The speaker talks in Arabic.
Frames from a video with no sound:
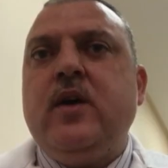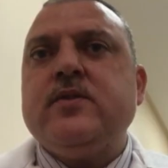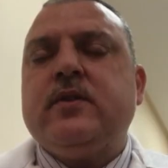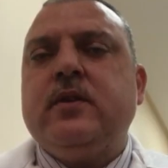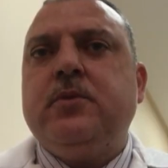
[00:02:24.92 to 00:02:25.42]

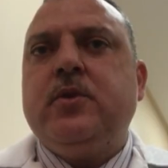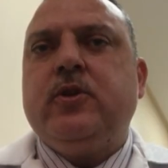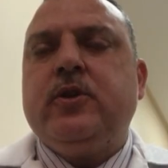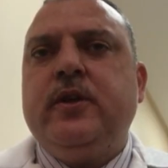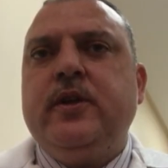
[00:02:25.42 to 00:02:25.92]

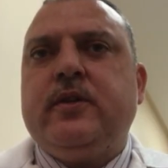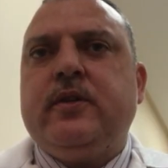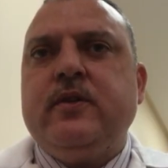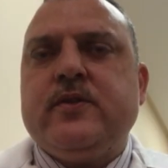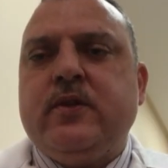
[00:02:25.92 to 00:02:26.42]
بوضعية
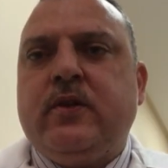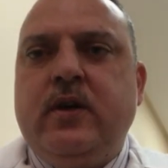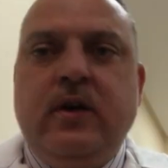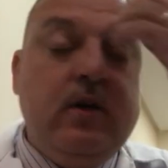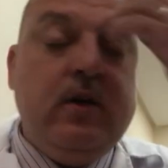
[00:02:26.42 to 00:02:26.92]
الاستلقاء
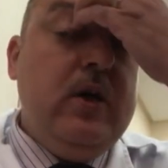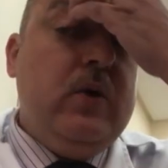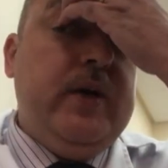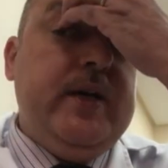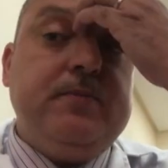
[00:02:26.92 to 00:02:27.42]
وقت
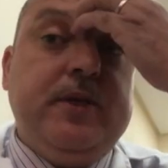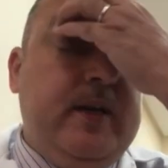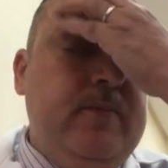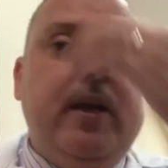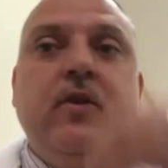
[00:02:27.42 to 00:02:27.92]
بينام
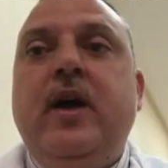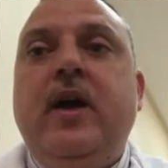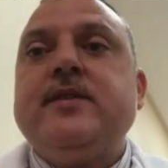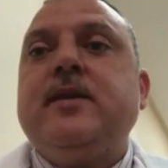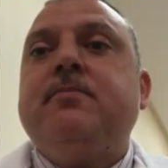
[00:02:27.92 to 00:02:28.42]
لأنه حسب
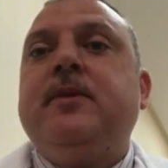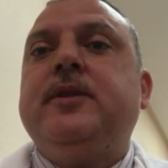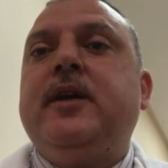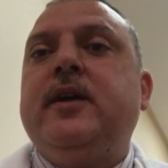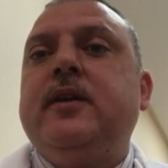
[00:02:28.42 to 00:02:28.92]
مبدأ
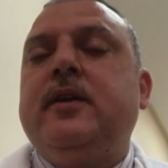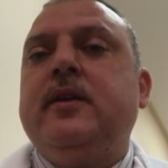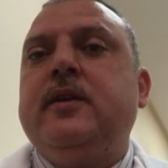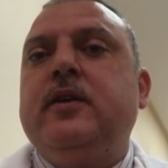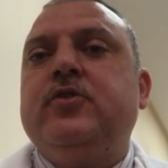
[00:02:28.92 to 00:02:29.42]

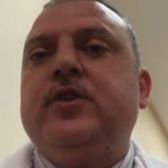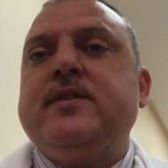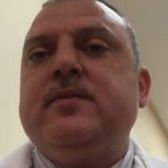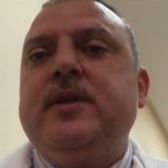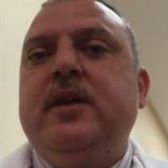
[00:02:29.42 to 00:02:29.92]

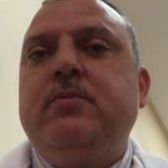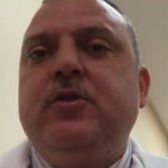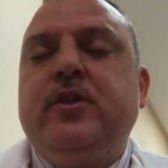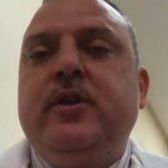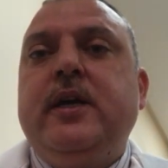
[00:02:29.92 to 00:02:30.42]
الجاذبية بيجي
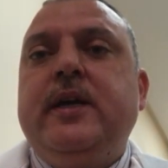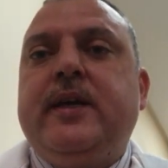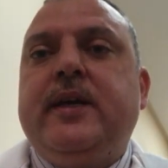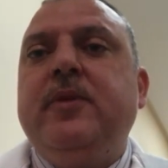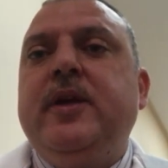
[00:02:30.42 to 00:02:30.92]
كميه
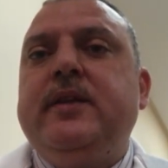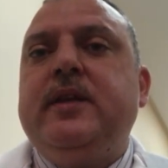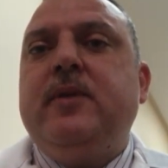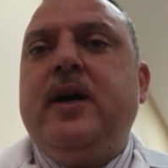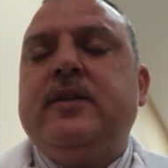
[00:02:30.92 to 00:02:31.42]
دم
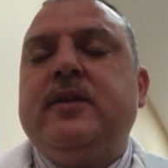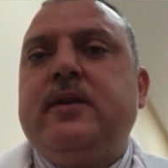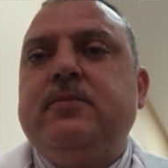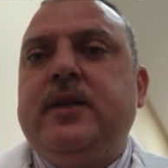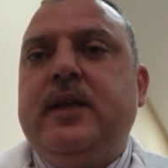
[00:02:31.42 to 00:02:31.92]
اكثر من
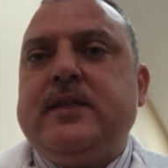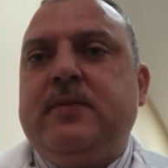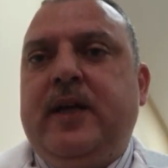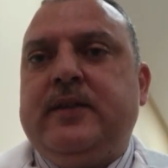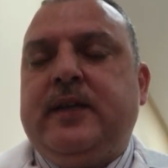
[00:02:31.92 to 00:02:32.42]
اللازم
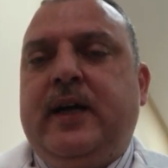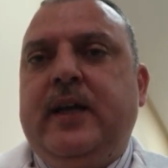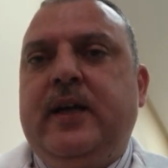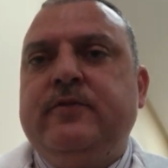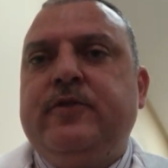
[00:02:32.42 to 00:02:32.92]
حتى على الانف
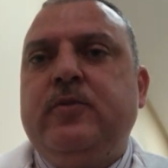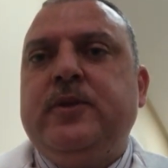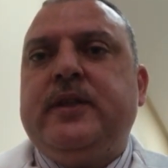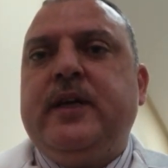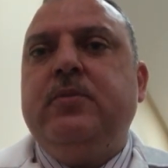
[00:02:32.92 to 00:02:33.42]
فبالتالي
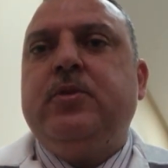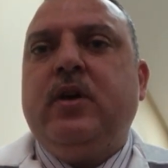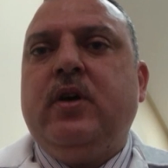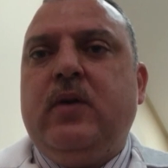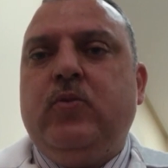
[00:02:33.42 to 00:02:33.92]

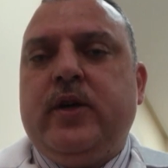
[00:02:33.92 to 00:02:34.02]
بيتضخموا اكثر